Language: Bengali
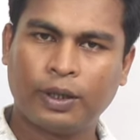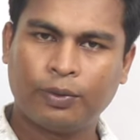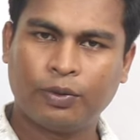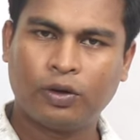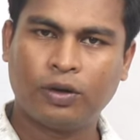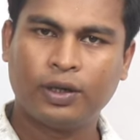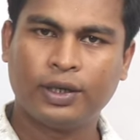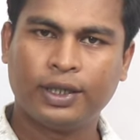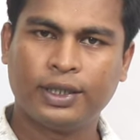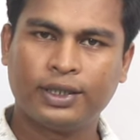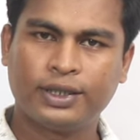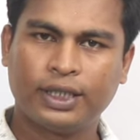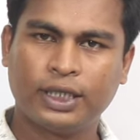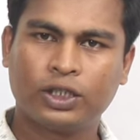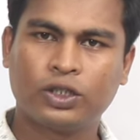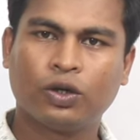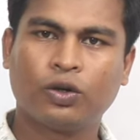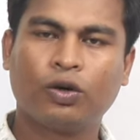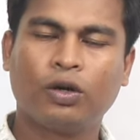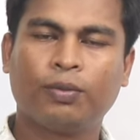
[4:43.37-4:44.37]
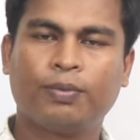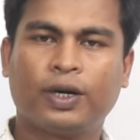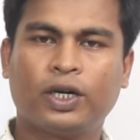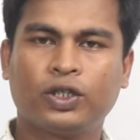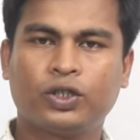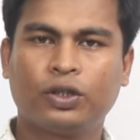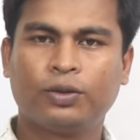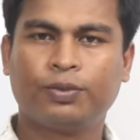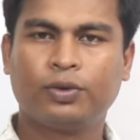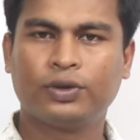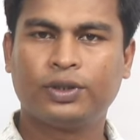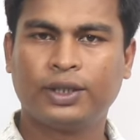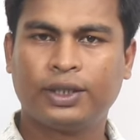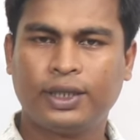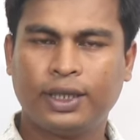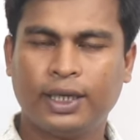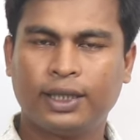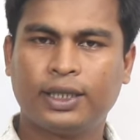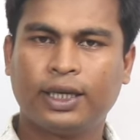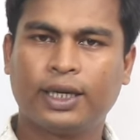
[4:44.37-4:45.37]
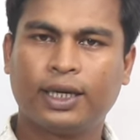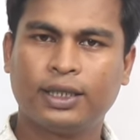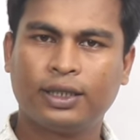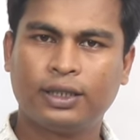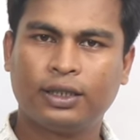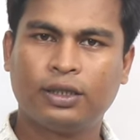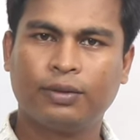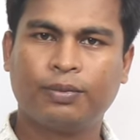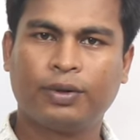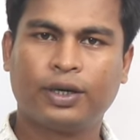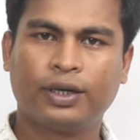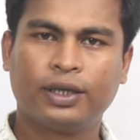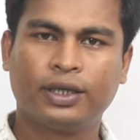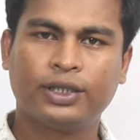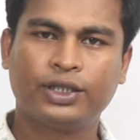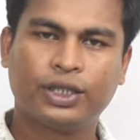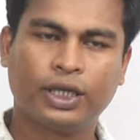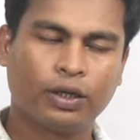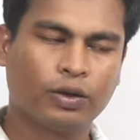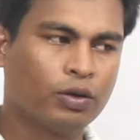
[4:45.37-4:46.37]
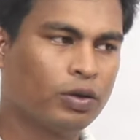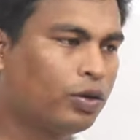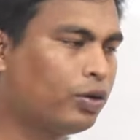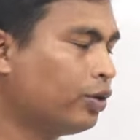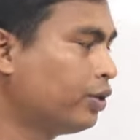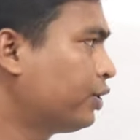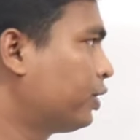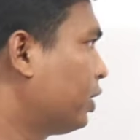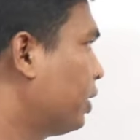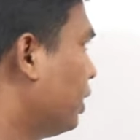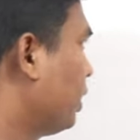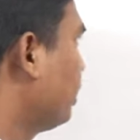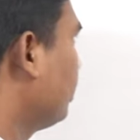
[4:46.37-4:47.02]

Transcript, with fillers: ব্যবহারে যে সকল পার্শ্ব প্রতিক্রিয়া দেখা দিতে পারে সেগুলো হচ্ছে